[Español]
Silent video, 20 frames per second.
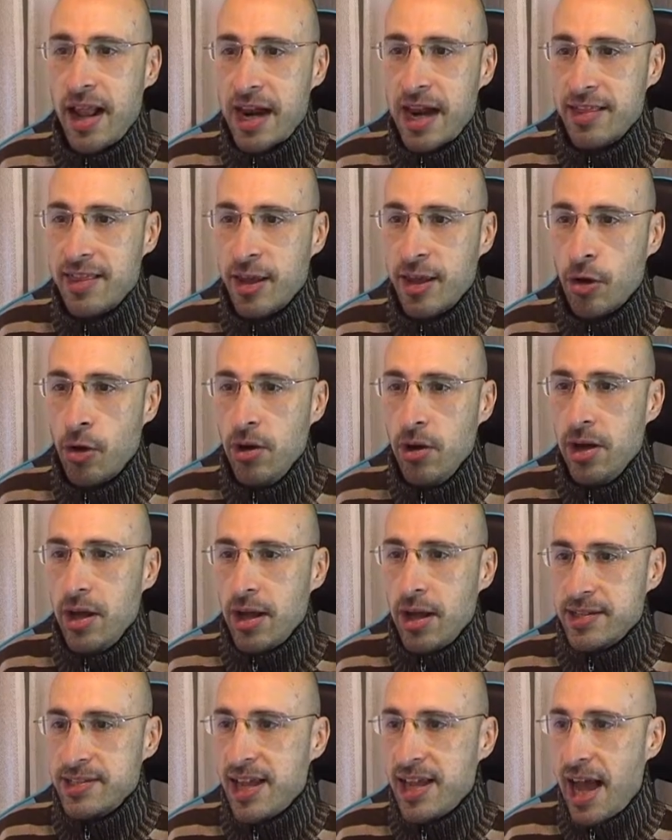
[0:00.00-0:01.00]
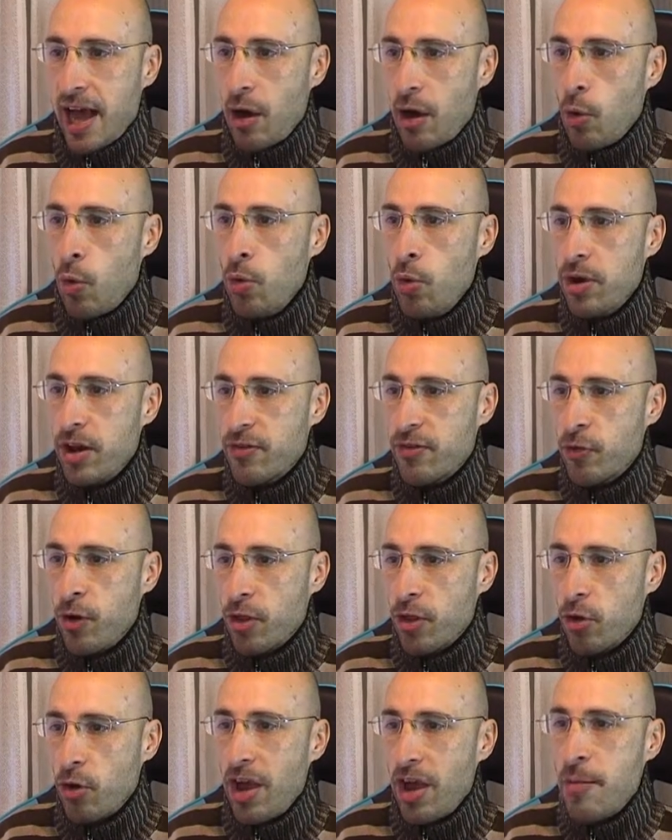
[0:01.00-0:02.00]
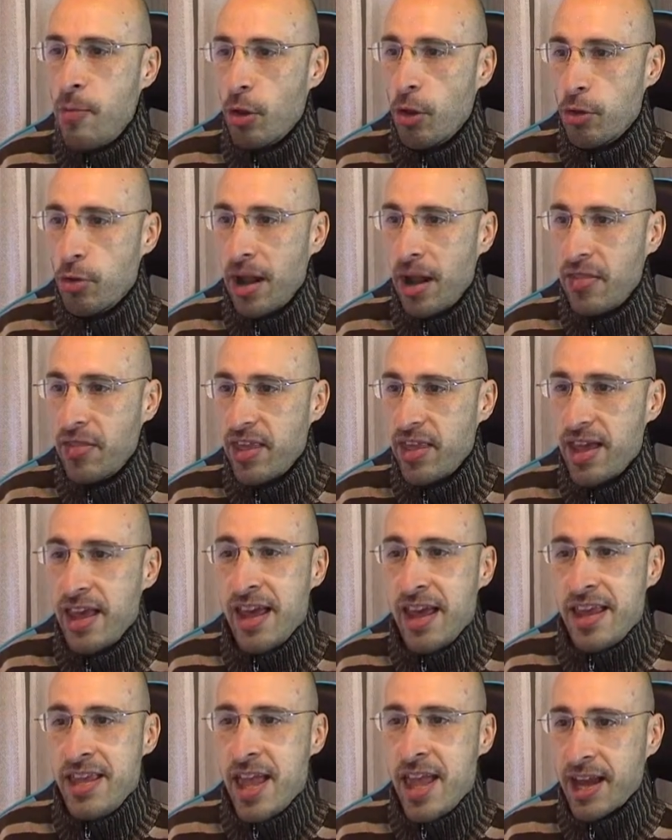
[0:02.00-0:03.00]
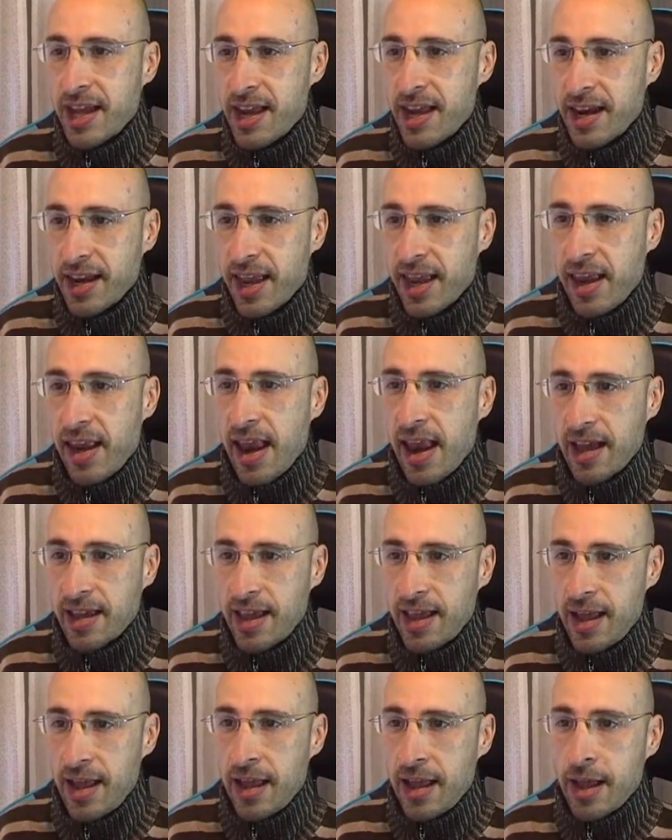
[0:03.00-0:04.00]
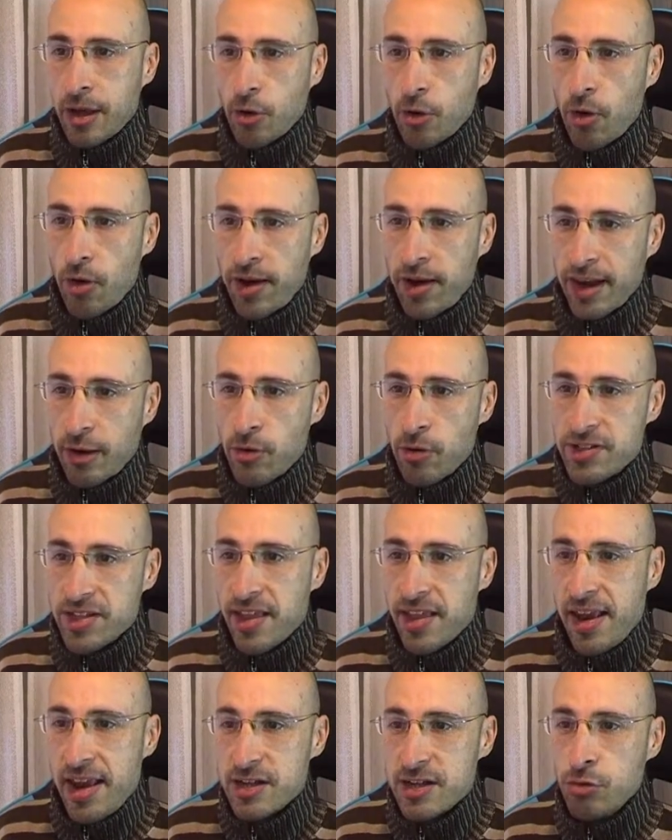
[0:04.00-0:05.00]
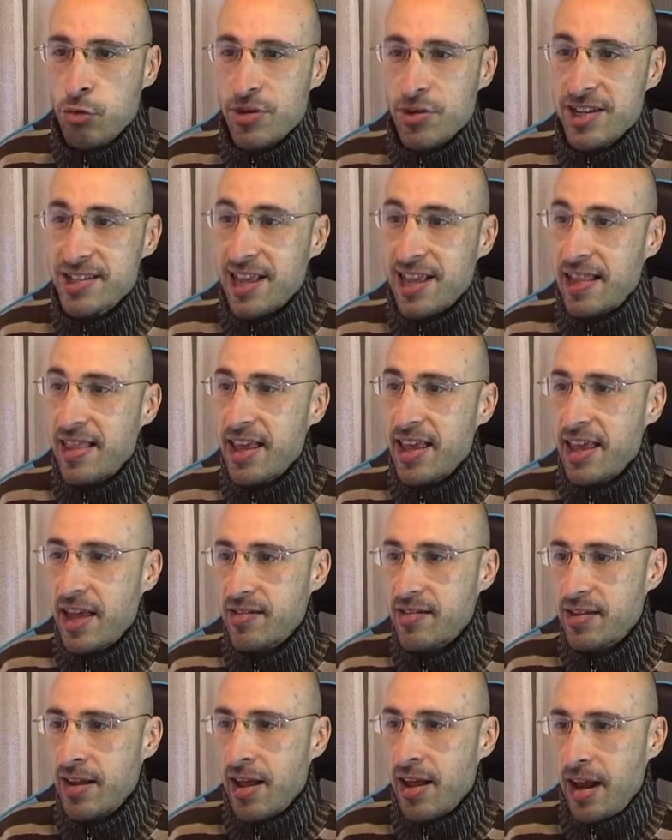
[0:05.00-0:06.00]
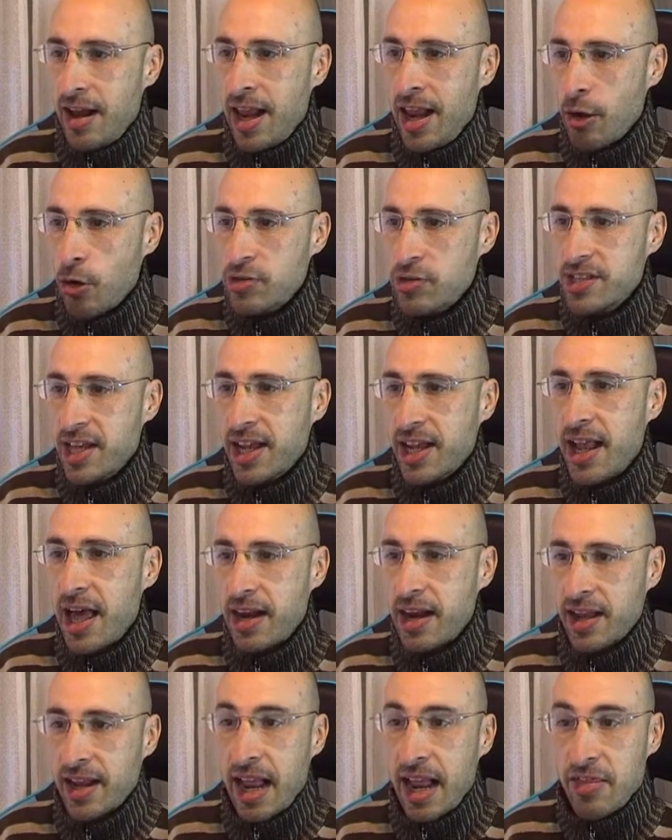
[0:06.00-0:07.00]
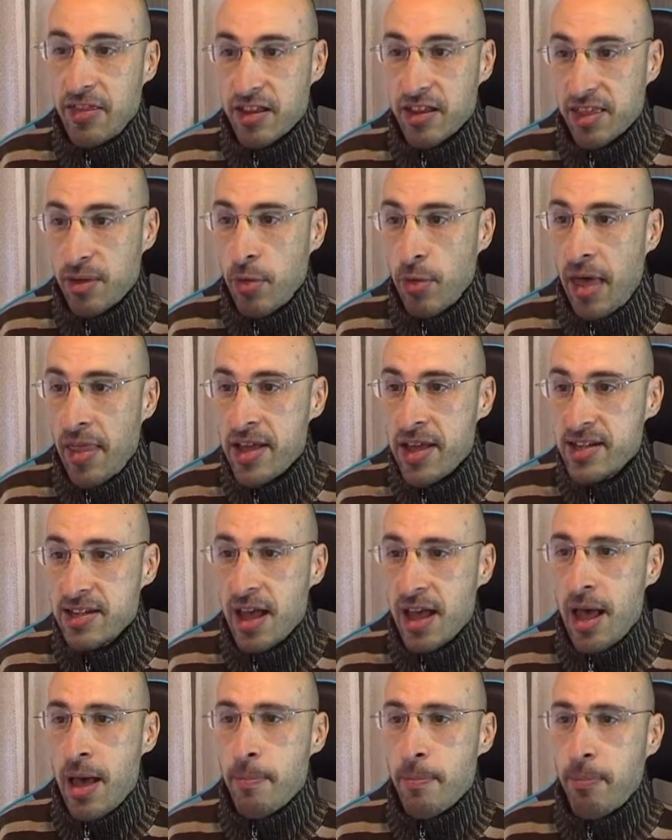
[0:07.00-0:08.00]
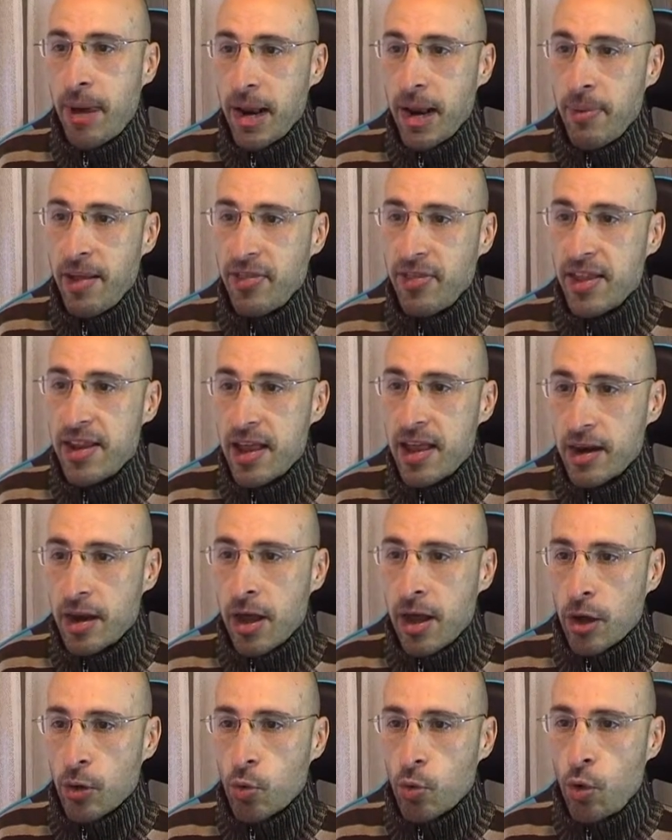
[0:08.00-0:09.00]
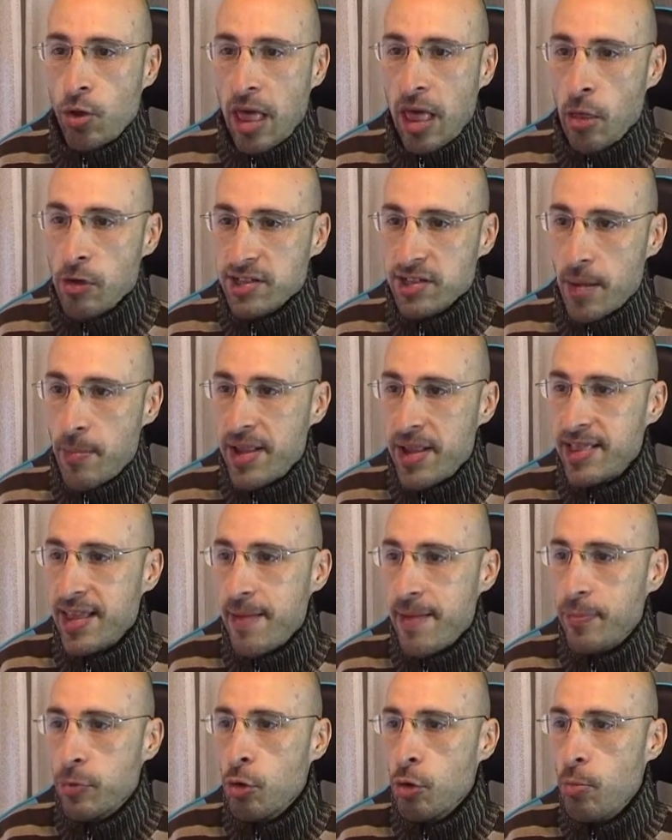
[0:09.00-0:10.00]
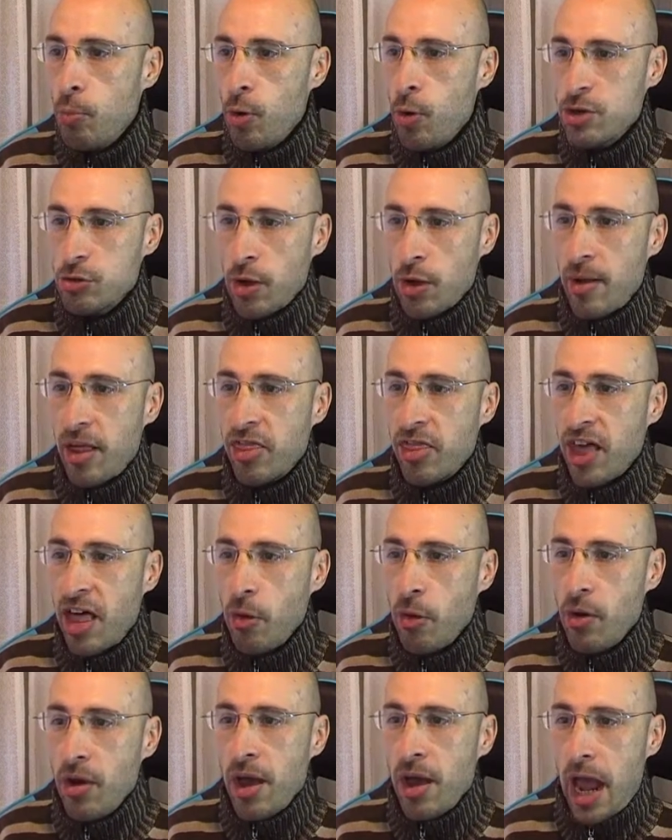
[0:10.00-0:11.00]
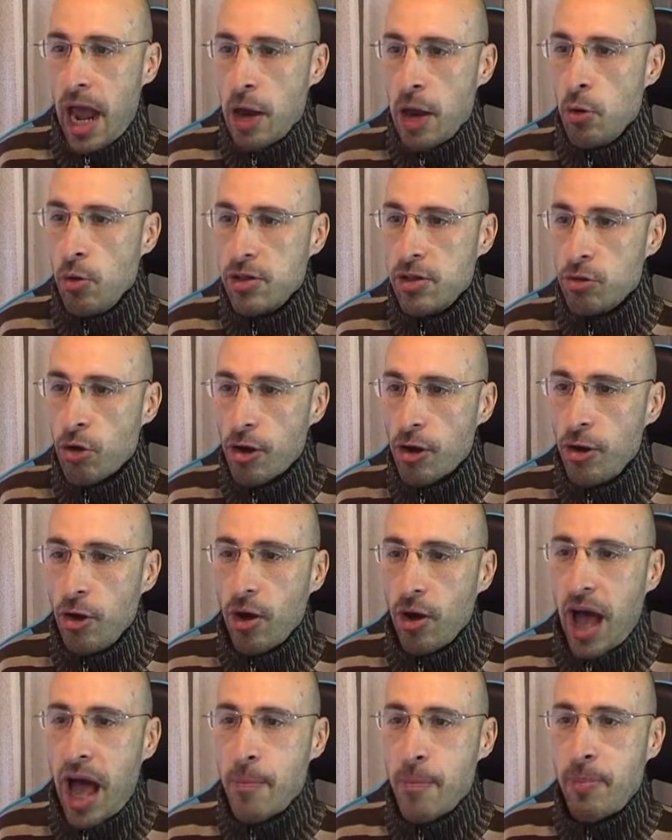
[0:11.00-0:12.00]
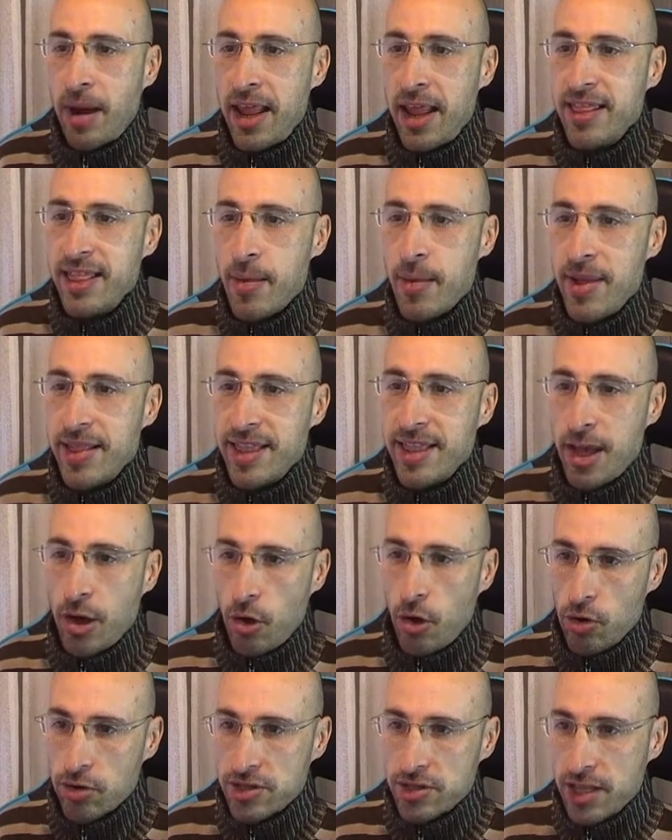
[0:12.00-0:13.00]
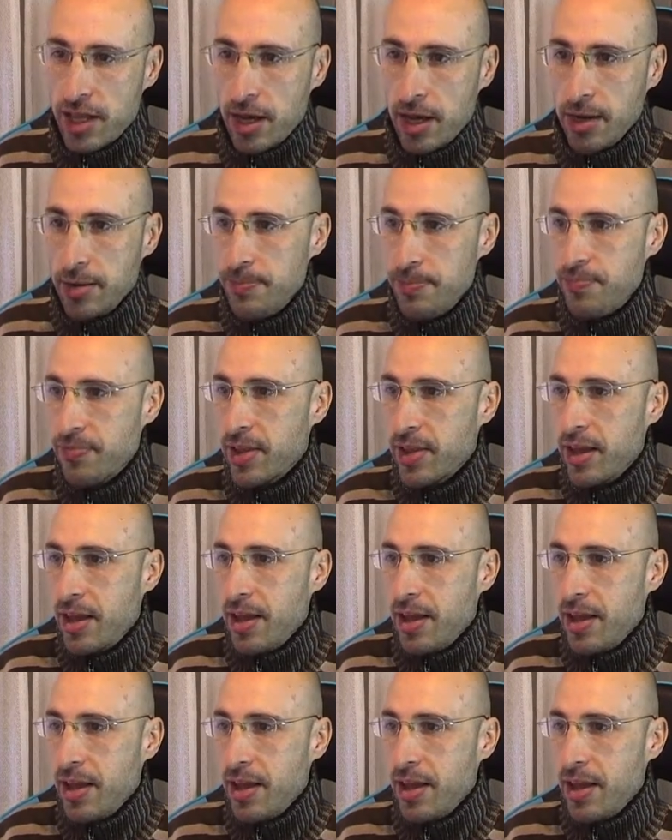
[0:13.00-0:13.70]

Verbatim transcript: del Ártico, sea un esfuerzo emocionante, ya que requerirá que reconsideres tus estrategias, lejos de crear grandes ciudades, para mantener cuidadosamente un puesto avanzado en un entorno aparentemente hostil.